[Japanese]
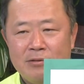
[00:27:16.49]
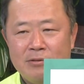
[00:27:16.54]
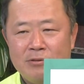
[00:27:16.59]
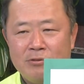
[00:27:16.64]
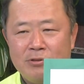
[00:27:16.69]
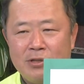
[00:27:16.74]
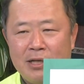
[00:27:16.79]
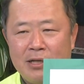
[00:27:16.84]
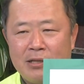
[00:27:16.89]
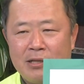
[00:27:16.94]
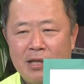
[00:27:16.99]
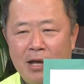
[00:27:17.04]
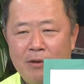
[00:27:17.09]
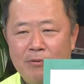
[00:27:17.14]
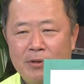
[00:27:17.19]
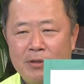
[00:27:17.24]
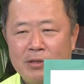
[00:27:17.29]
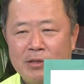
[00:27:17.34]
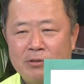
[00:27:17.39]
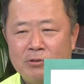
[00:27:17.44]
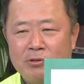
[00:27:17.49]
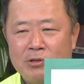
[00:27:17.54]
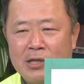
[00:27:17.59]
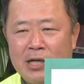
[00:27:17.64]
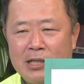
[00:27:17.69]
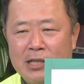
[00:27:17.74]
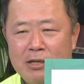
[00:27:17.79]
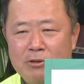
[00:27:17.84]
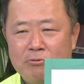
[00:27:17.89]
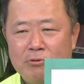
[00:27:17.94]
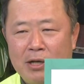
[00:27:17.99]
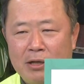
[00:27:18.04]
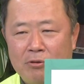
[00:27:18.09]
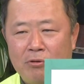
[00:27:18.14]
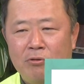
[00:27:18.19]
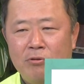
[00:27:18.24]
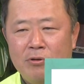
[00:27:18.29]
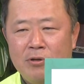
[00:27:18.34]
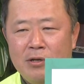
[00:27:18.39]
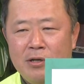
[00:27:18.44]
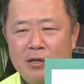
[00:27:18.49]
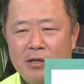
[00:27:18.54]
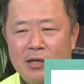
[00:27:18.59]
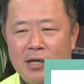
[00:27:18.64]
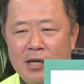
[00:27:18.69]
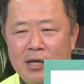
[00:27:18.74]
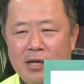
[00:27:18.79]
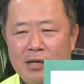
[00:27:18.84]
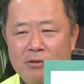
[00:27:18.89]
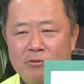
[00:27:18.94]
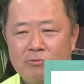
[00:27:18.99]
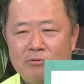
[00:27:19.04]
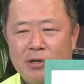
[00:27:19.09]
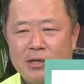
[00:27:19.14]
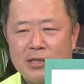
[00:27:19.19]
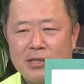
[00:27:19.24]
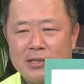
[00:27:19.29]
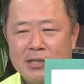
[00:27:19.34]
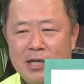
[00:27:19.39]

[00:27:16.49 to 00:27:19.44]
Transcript: そしたら台湾それ勝てるのかというわけです